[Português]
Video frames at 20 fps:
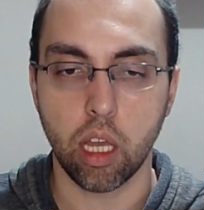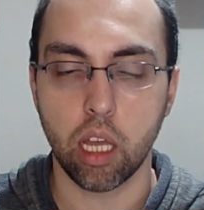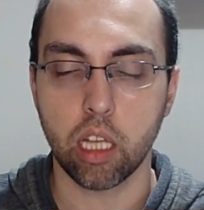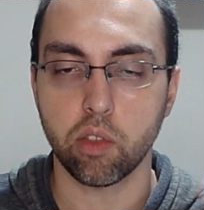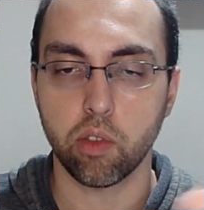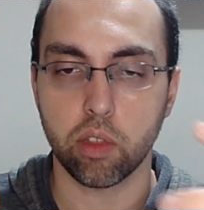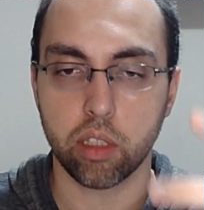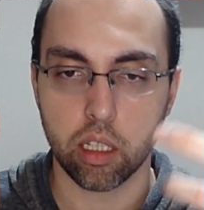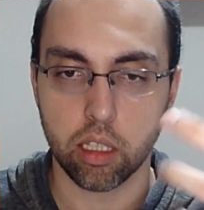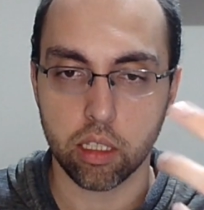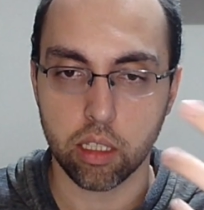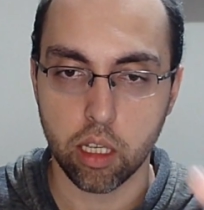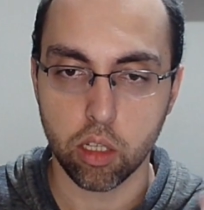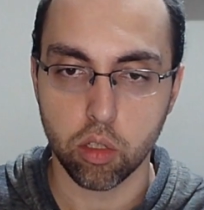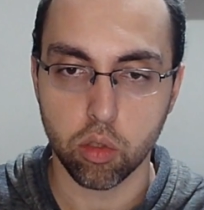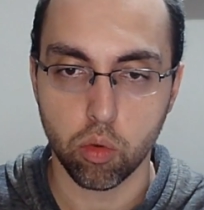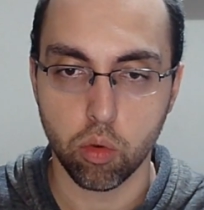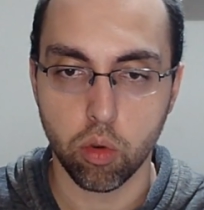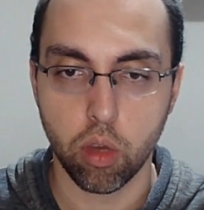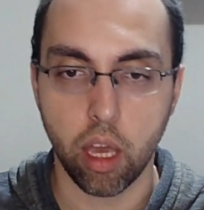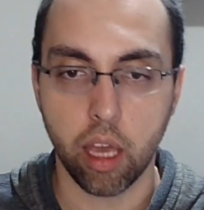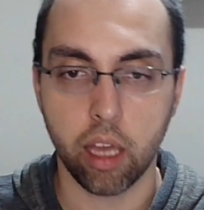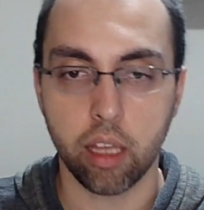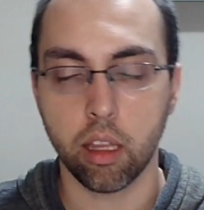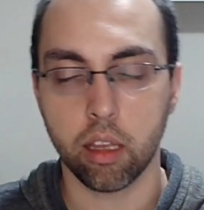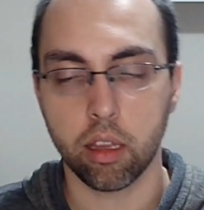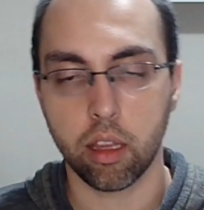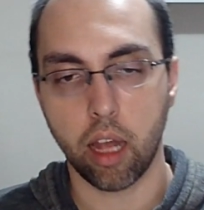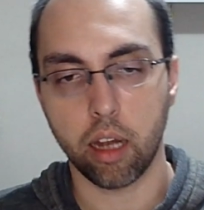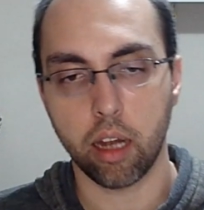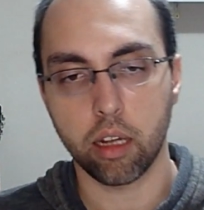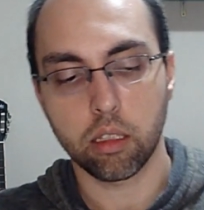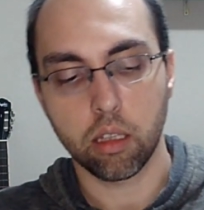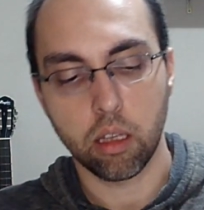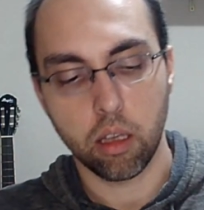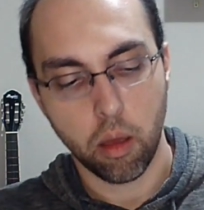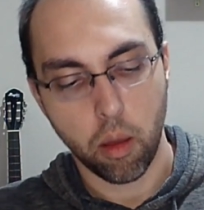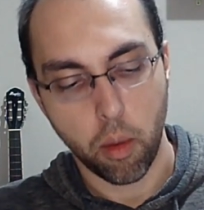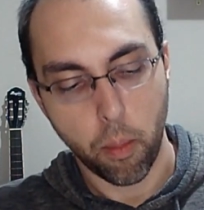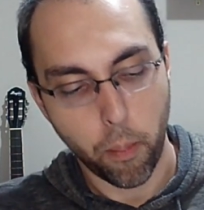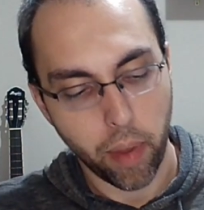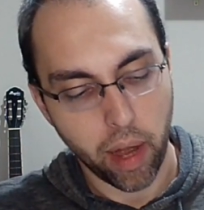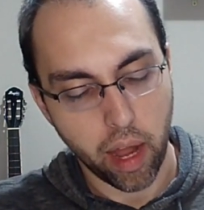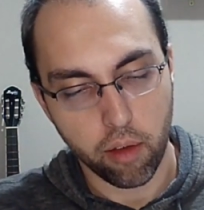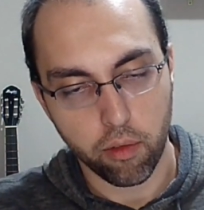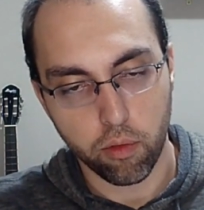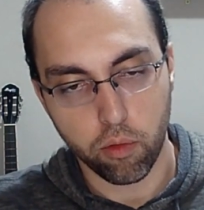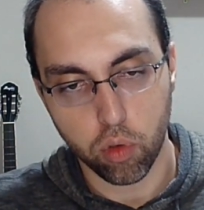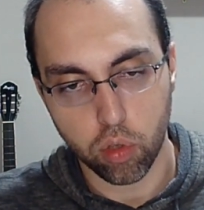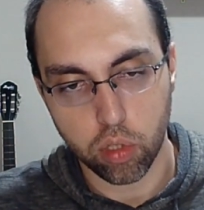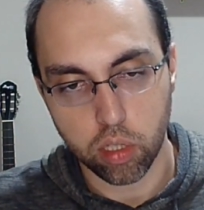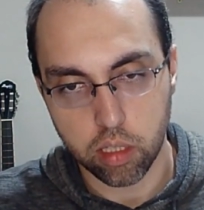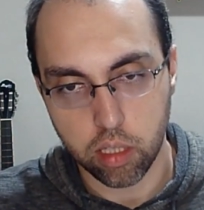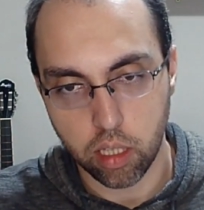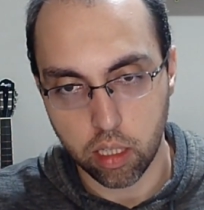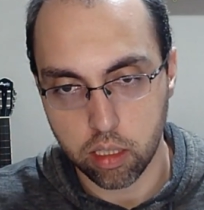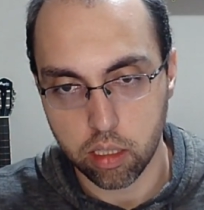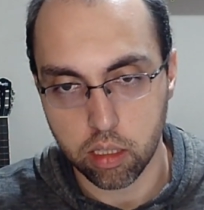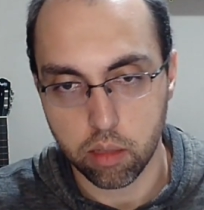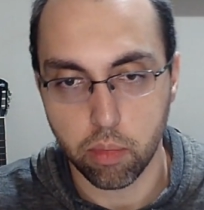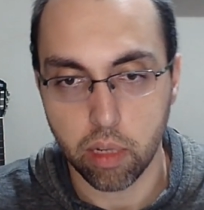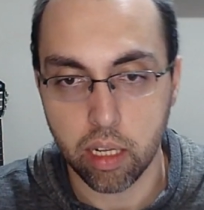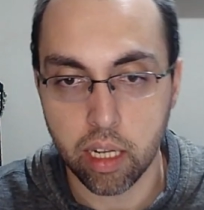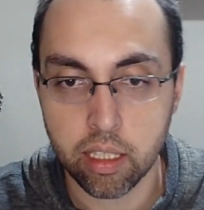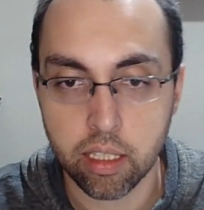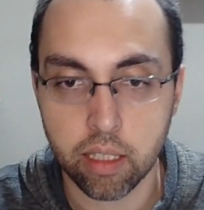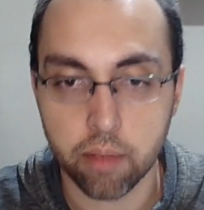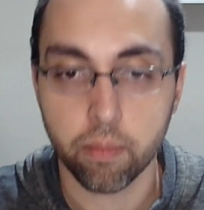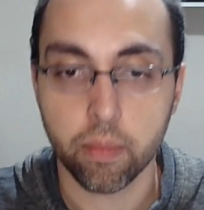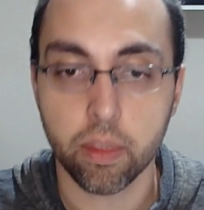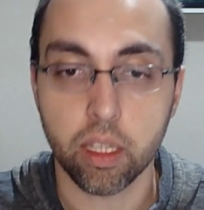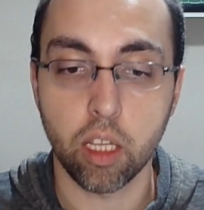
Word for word: A gente vai trazer isso em detalhes para vocês, beleza?